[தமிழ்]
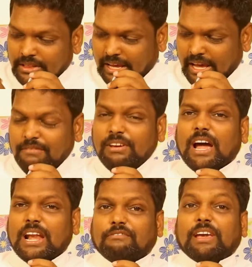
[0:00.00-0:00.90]

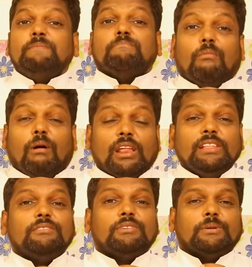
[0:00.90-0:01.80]
தேவையானவை
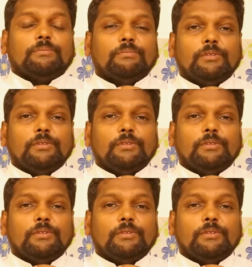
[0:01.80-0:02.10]
மறைந்து விடும்